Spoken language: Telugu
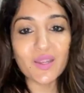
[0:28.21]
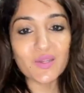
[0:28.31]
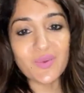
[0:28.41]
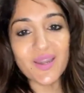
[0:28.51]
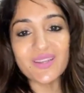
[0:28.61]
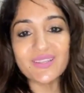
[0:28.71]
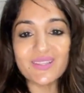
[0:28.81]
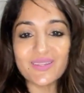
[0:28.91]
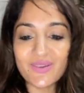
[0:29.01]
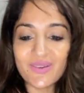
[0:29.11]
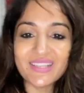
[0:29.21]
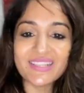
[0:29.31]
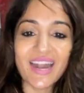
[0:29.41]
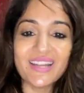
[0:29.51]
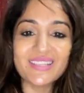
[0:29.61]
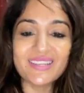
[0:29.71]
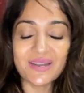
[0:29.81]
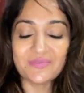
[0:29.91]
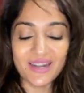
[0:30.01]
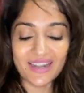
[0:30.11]
పేజ్ మెయింటైన్ చేసే వాళ్ళు కూడా శాడిస్టులు
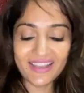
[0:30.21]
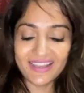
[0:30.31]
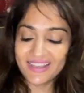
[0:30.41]
అనమాట